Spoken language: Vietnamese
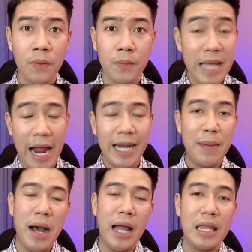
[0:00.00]
Vậy đó
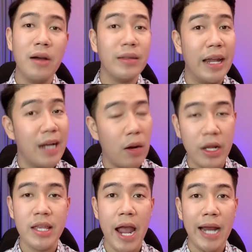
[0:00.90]
mà hình như chị nào
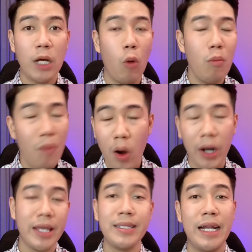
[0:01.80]
đi về là cũng mua
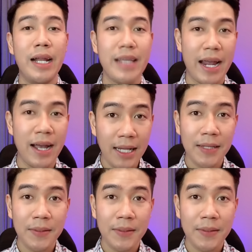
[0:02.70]
cái chiếc xe đó chạy hết.